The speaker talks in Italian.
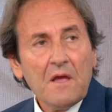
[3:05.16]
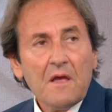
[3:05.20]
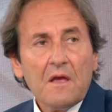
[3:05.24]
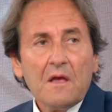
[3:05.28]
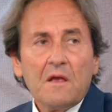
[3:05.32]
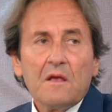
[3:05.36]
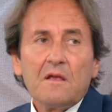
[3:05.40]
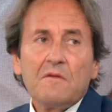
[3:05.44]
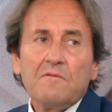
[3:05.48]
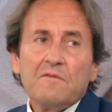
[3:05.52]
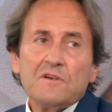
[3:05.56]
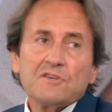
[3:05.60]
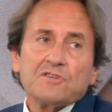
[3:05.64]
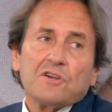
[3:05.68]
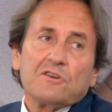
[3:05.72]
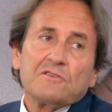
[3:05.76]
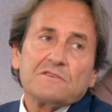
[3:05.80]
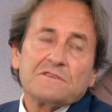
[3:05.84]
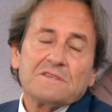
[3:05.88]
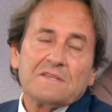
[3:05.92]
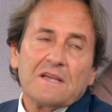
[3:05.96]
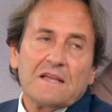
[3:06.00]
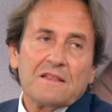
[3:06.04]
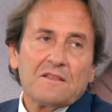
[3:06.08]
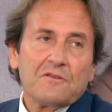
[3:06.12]
Invece lo
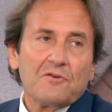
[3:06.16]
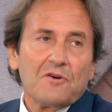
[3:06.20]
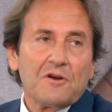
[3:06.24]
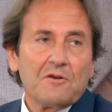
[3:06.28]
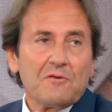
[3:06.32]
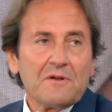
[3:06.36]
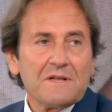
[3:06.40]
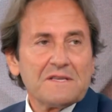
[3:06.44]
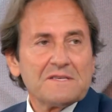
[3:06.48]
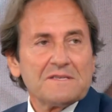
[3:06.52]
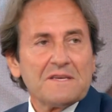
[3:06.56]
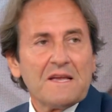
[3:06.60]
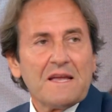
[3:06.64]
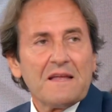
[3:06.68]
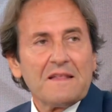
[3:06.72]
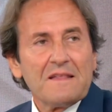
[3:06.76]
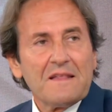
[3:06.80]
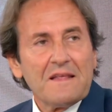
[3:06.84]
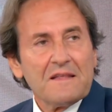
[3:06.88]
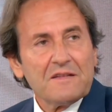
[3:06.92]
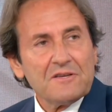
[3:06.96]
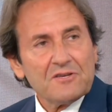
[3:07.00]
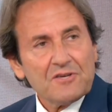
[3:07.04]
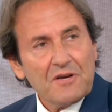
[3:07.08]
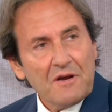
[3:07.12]
Stato è
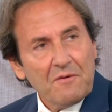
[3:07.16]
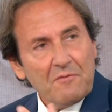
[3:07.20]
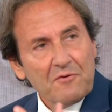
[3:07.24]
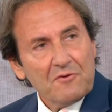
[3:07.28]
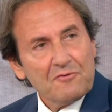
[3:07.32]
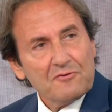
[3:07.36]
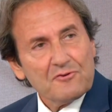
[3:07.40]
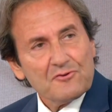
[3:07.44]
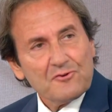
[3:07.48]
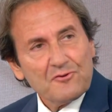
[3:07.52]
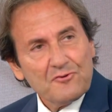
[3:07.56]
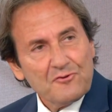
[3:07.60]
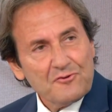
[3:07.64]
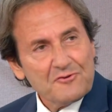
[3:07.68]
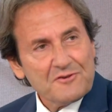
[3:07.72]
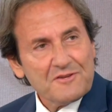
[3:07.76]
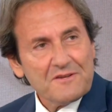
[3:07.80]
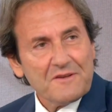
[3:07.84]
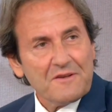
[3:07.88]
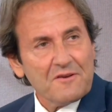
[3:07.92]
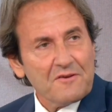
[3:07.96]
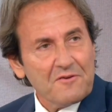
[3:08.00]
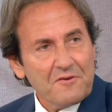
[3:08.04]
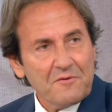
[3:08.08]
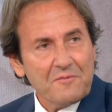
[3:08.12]
un'azienda, diciamo noi studiosi
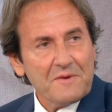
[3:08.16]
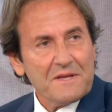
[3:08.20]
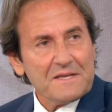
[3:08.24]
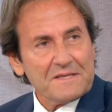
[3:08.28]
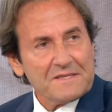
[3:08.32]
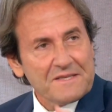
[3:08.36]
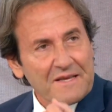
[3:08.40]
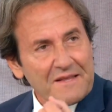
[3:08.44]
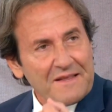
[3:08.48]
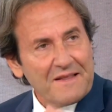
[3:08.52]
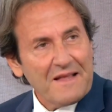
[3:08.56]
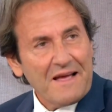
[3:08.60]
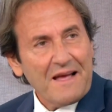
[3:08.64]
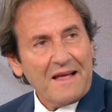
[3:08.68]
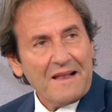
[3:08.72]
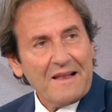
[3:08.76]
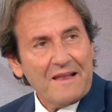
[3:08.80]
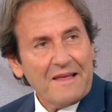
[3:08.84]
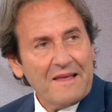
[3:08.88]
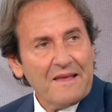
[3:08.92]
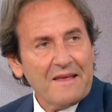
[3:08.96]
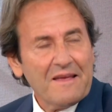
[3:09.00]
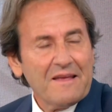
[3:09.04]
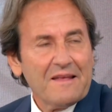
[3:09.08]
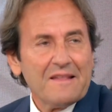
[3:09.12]
di economia
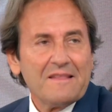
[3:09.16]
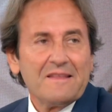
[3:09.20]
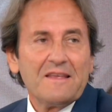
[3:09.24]
aziendale,